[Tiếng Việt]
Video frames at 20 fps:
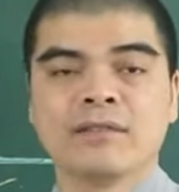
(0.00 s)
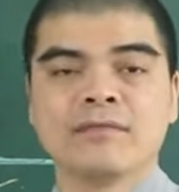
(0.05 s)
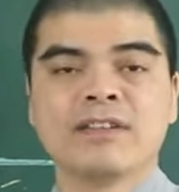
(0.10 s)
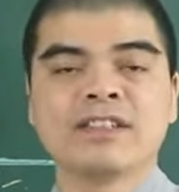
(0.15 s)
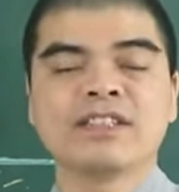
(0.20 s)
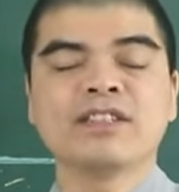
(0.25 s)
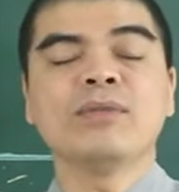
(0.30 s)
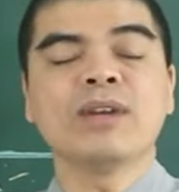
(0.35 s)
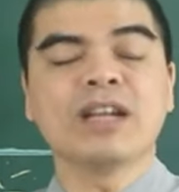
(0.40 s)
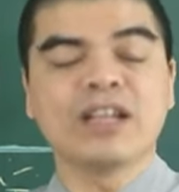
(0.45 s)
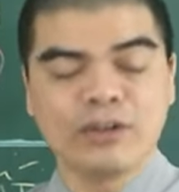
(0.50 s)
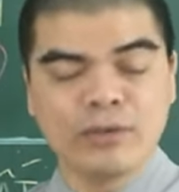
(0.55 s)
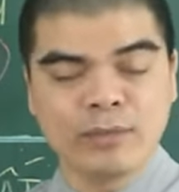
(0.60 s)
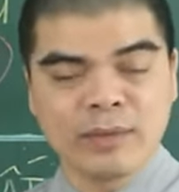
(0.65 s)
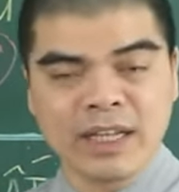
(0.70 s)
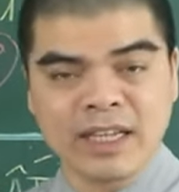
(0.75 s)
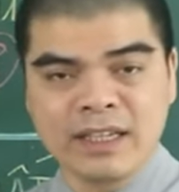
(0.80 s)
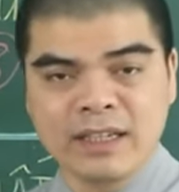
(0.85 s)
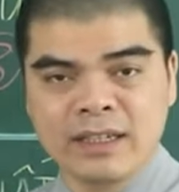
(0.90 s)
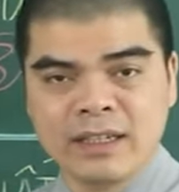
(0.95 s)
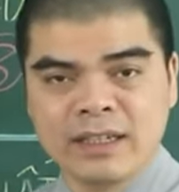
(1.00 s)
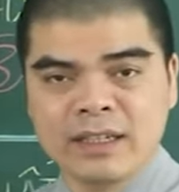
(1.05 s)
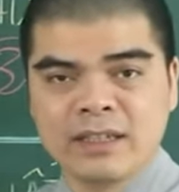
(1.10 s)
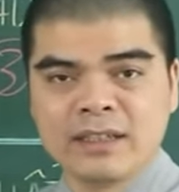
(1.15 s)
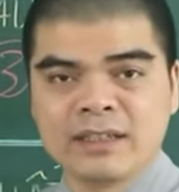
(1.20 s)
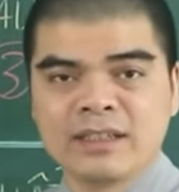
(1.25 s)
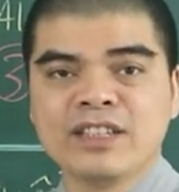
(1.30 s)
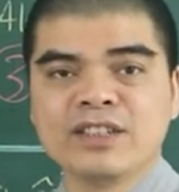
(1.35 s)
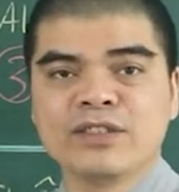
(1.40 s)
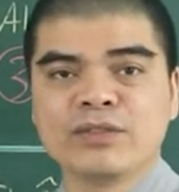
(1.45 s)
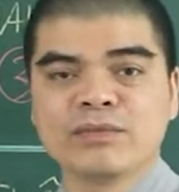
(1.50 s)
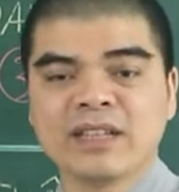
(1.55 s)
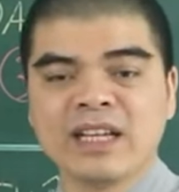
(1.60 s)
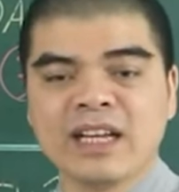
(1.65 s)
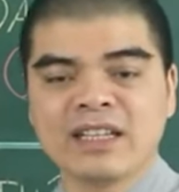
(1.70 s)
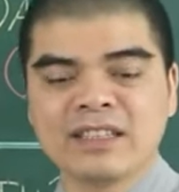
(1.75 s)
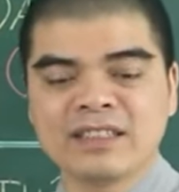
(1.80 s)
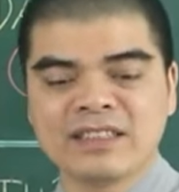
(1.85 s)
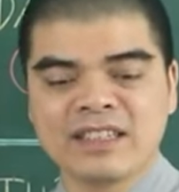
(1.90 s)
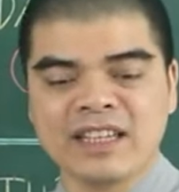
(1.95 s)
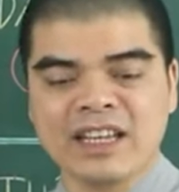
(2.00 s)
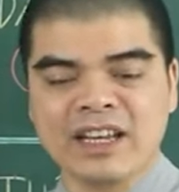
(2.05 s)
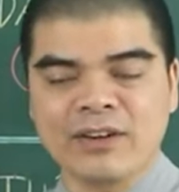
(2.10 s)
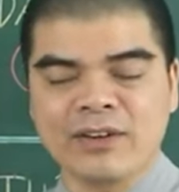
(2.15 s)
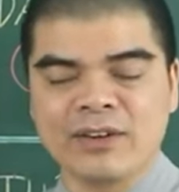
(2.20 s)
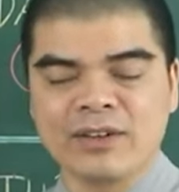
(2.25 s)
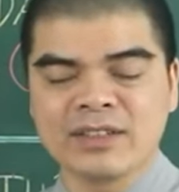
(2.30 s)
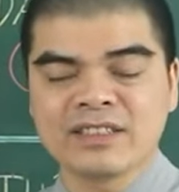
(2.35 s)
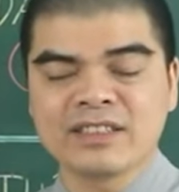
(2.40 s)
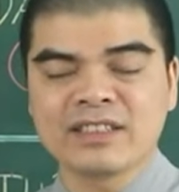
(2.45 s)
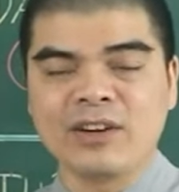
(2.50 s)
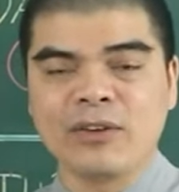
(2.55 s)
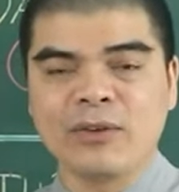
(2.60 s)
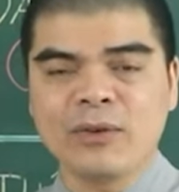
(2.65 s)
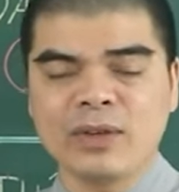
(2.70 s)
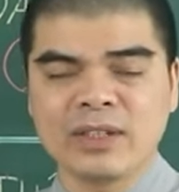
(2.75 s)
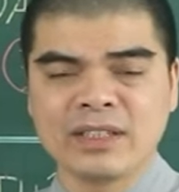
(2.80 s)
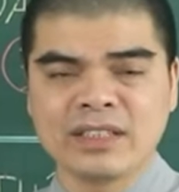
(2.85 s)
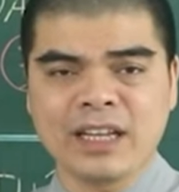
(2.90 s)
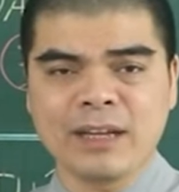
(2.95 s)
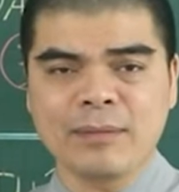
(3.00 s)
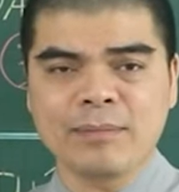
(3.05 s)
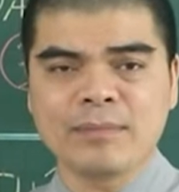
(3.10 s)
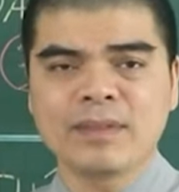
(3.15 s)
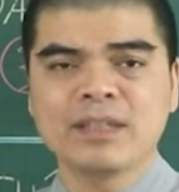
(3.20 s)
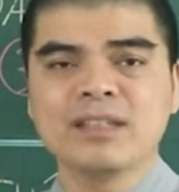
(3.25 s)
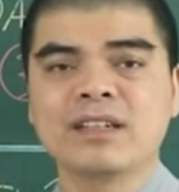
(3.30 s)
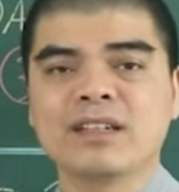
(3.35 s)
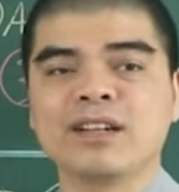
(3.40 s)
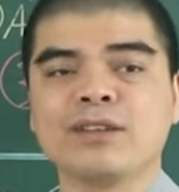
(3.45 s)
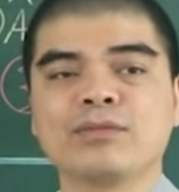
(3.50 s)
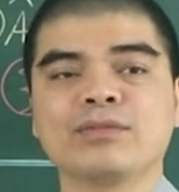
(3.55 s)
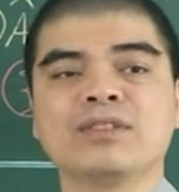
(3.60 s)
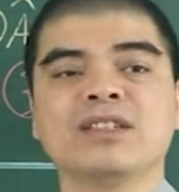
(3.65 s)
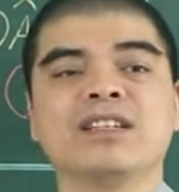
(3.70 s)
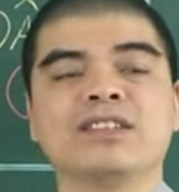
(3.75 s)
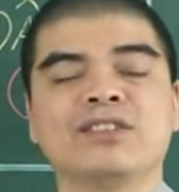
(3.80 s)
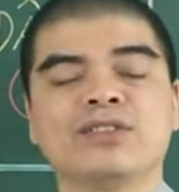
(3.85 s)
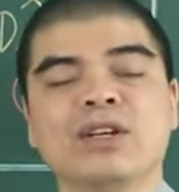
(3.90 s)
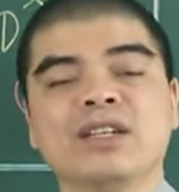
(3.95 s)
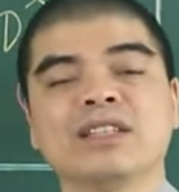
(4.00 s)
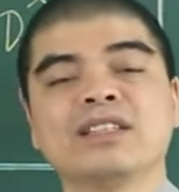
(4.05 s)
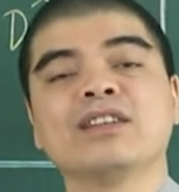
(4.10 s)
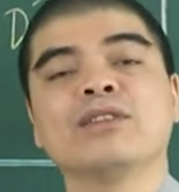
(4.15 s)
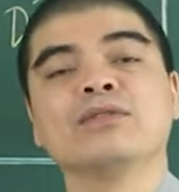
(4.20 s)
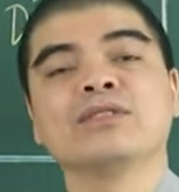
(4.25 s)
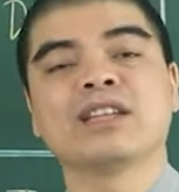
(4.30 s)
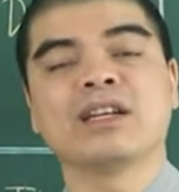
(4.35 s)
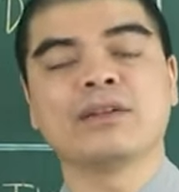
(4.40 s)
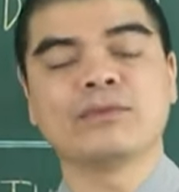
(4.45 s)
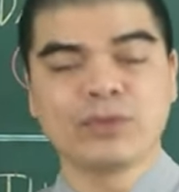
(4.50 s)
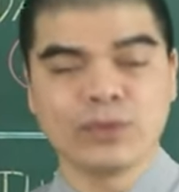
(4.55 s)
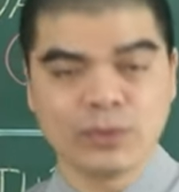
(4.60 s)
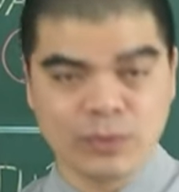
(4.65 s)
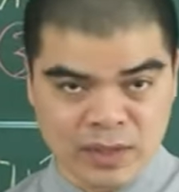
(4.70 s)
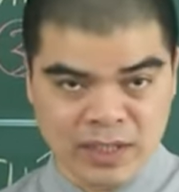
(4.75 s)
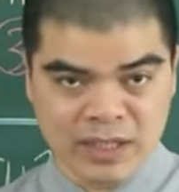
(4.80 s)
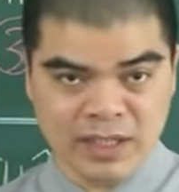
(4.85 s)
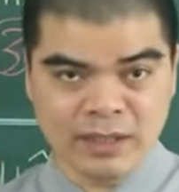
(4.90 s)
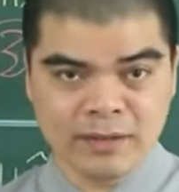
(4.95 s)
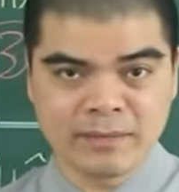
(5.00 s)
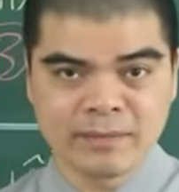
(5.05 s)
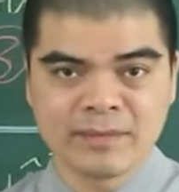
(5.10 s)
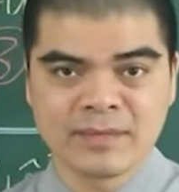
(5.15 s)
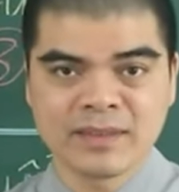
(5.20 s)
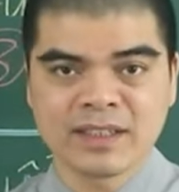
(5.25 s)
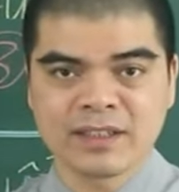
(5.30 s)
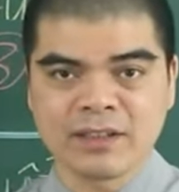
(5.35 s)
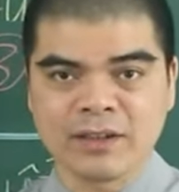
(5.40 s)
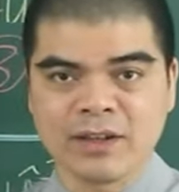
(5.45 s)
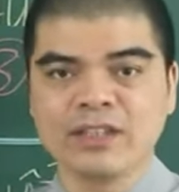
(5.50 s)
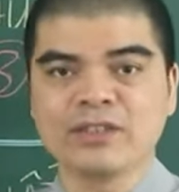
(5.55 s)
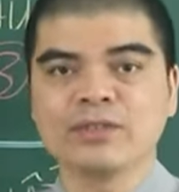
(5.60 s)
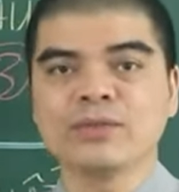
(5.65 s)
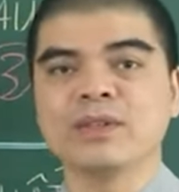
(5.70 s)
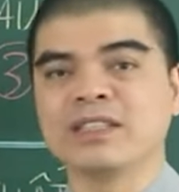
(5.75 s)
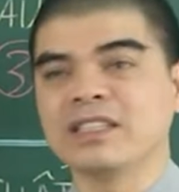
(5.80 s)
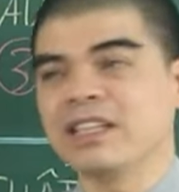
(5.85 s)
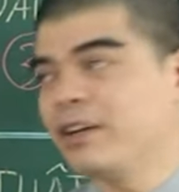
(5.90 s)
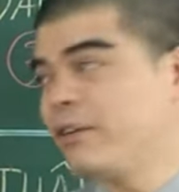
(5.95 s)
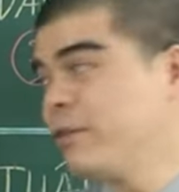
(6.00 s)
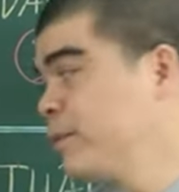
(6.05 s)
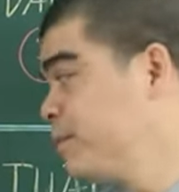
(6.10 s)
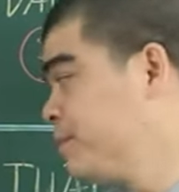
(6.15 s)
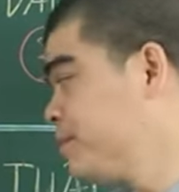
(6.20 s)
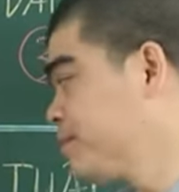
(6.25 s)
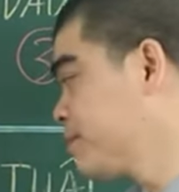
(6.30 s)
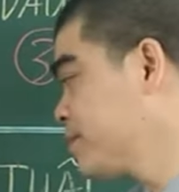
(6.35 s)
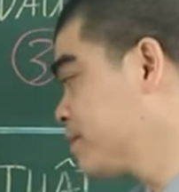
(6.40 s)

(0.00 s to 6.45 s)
Và trong ngày hôm nay thì chúng ta sẽ có 6 con giáp được lộc trời cho giàu sang phú quý. Đó là những tuổi sau.